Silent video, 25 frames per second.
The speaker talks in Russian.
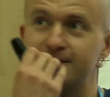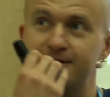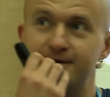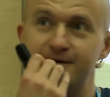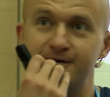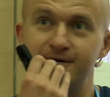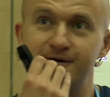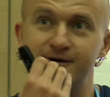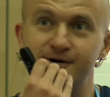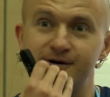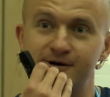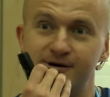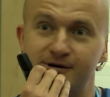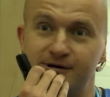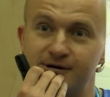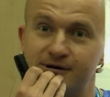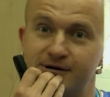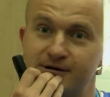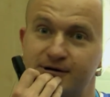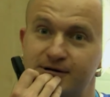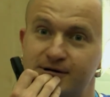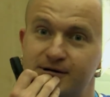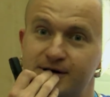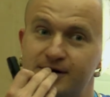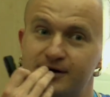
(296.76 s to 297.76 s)

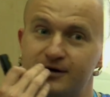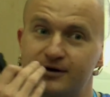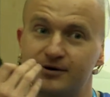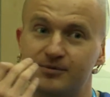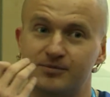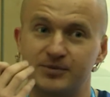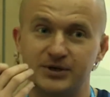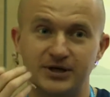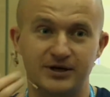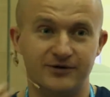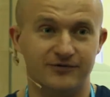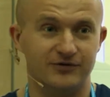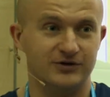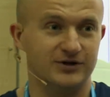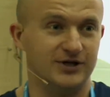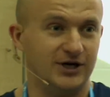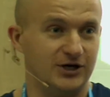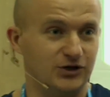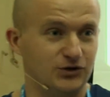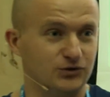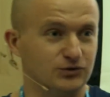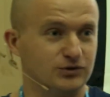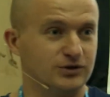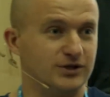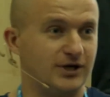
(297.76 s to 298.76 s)
Э, мне
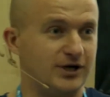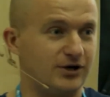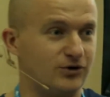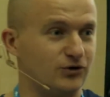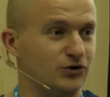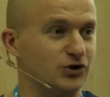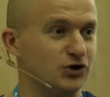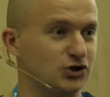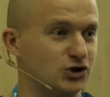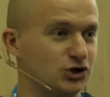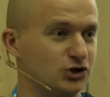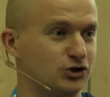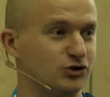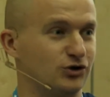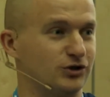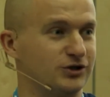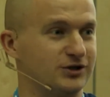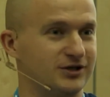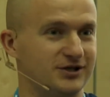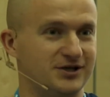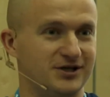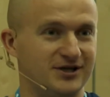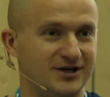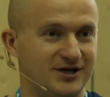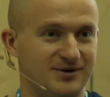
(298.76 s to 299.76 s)
выдают на руки
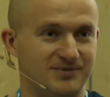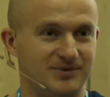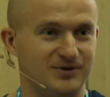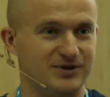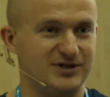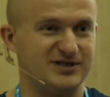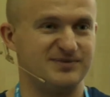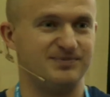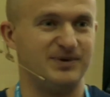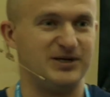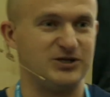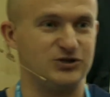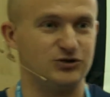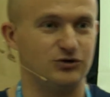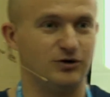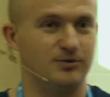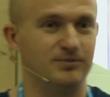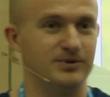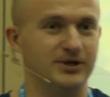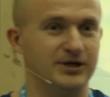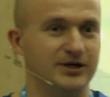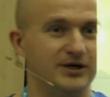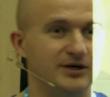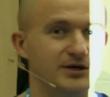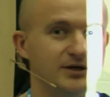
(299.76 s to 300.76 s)
что-то
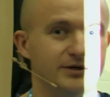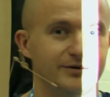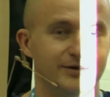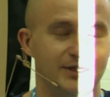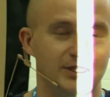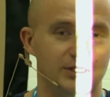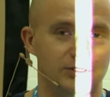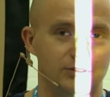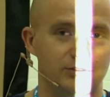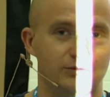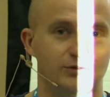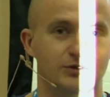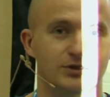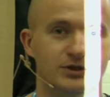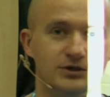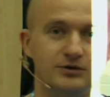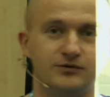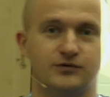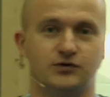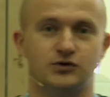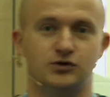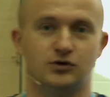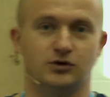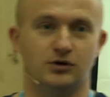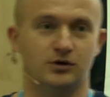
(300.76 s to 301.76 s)
неработоспособное, говорят, ну вот это
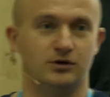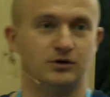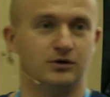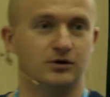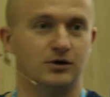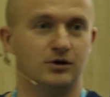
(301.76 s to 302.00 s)
все.